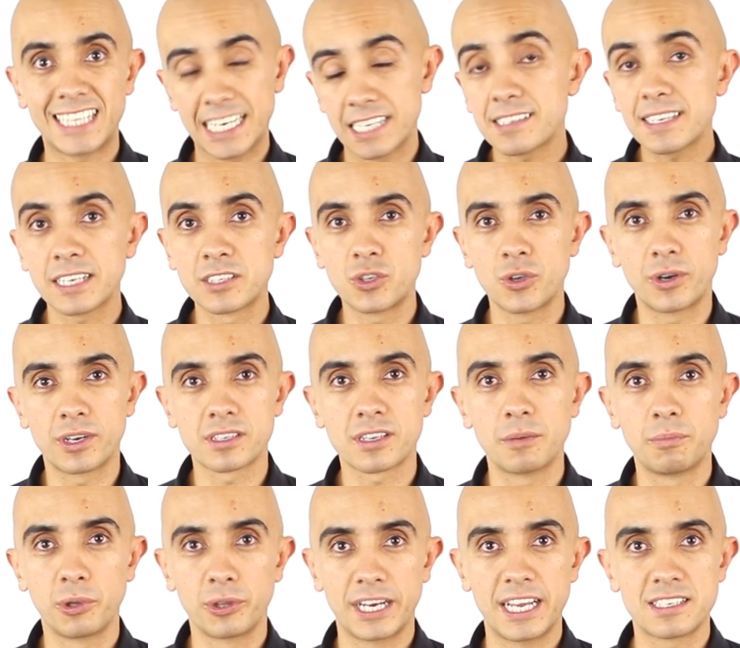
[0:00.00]
tres acciones
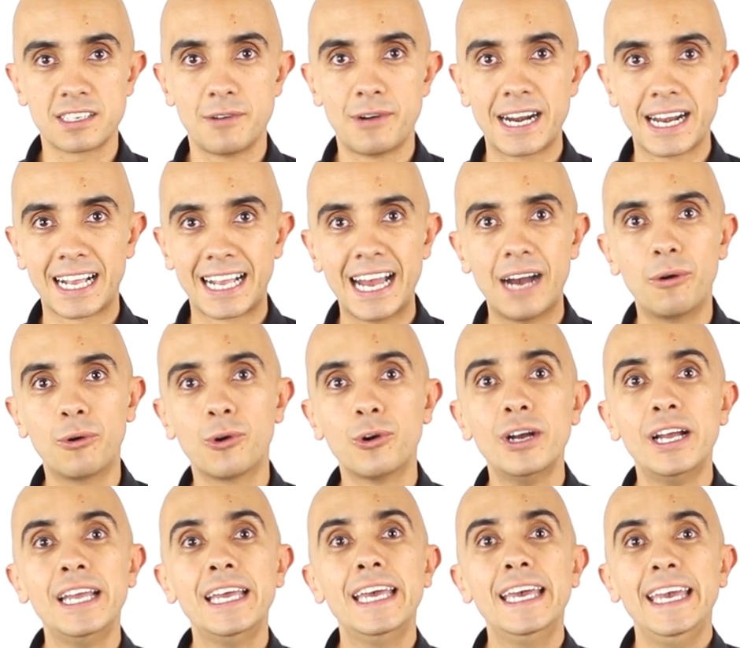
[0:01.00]
que podrías llevar a cabo
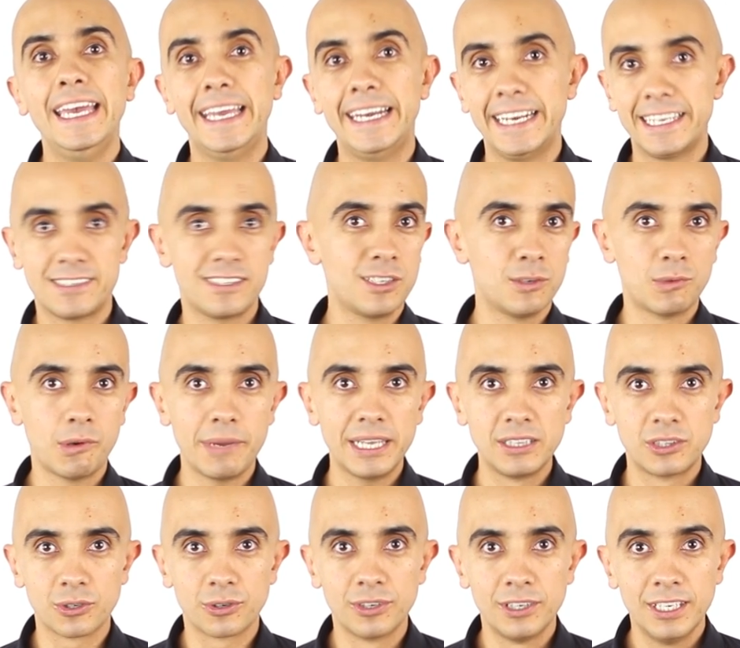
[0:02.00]
en este
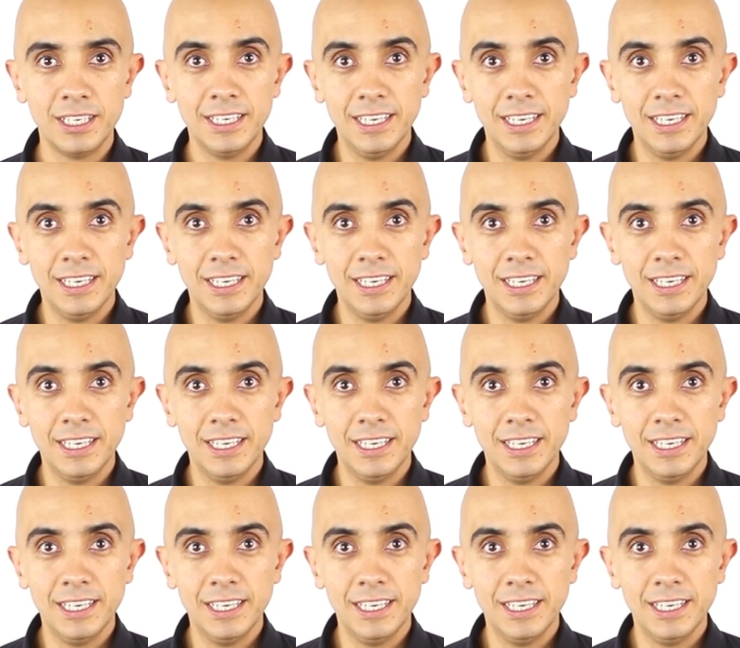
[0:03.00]
momento.